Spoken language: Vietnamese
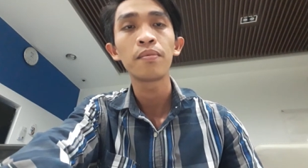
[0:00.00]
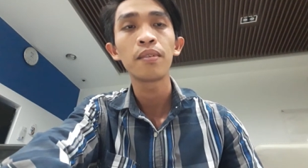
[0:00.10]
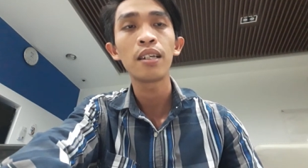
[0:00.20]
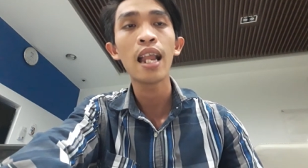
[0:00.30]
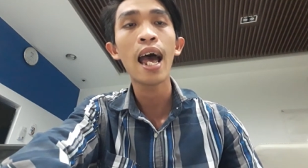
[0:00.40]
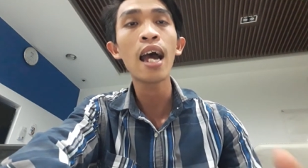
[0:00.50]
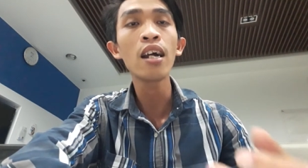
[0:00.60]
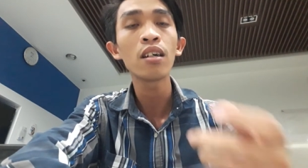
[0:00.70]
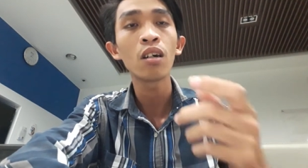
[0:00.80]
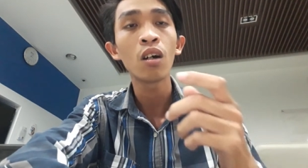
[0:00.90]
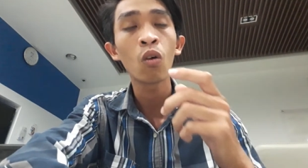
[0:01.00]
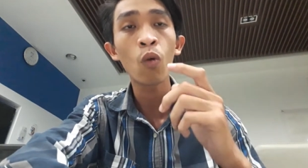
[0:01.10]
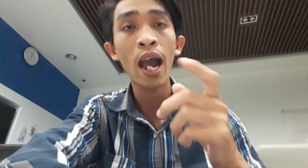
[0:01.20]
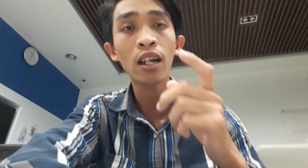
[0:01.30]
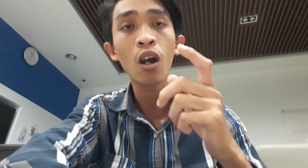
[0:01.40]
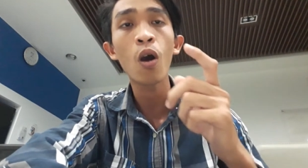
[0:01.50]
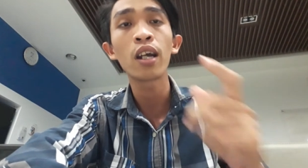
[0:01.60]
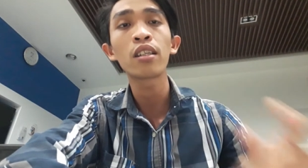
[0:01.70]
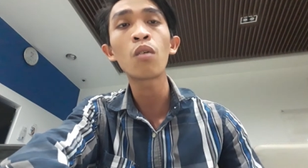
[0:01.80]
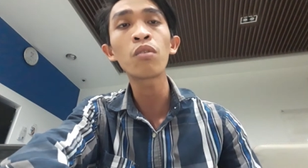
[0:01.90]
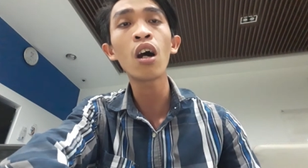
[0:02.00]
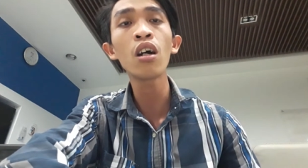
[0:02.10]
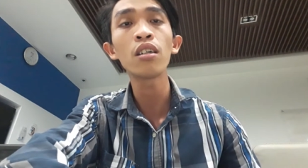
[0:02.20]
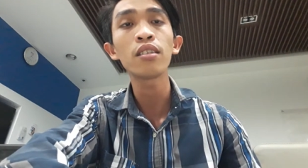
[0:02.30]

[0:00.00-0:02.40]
là hoàn toàn trong đó